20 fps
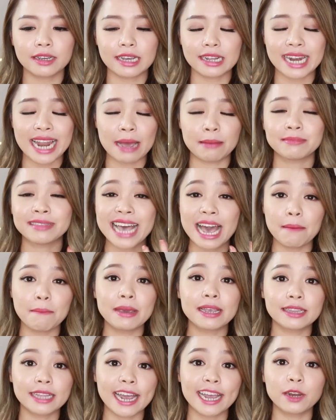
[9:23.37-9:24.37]
làm ra
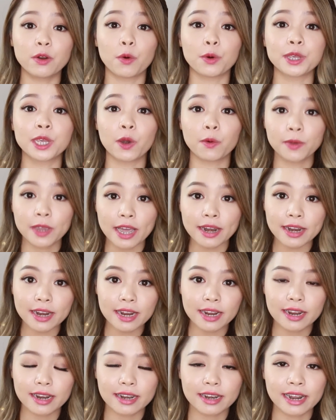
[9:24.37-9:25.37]
mình thay đổi nhiều nhất ấy
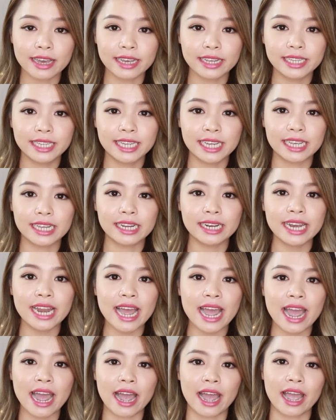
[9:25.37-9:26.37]
đấy chính
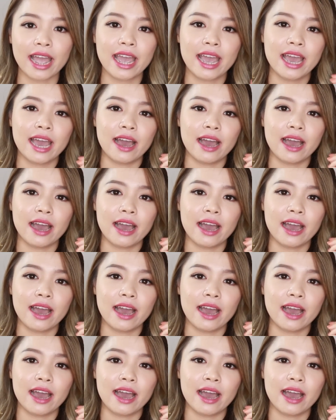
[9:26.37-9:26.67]
là